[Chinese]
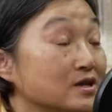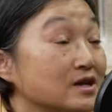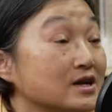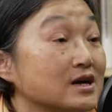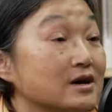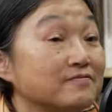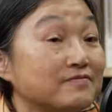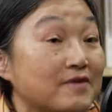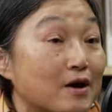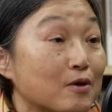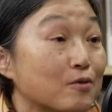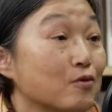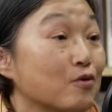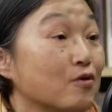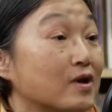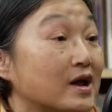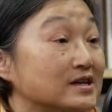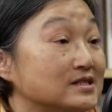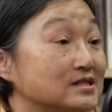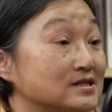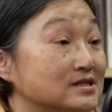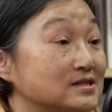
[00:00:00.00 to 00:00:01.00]
以那个反过
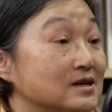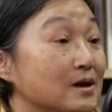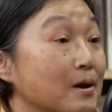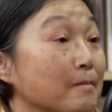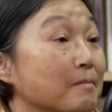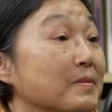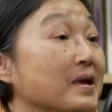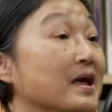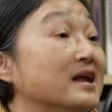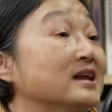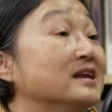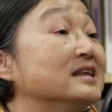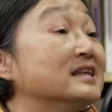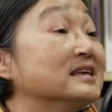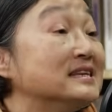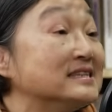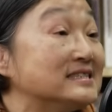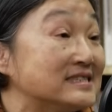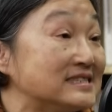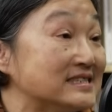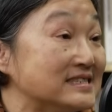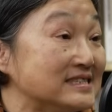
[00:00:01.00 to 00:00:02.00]
来是勉
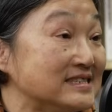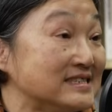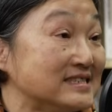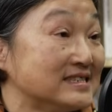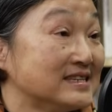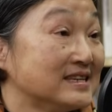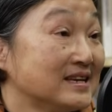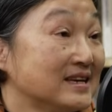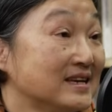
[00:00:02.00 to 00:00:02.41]
励自己。